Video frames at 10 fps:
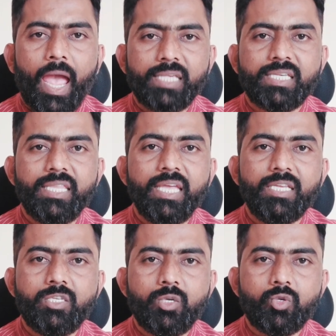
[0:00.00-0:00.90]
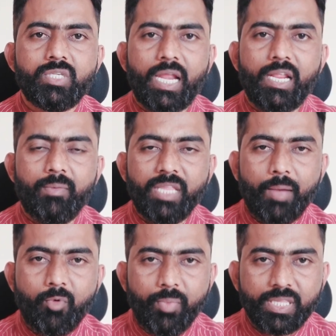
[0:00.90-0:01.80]
ऐसा नहीं कि जो सैलरी मैंने
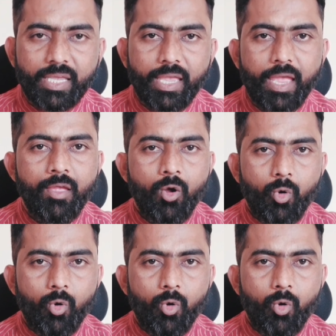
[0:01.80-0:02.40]
आपको बताई है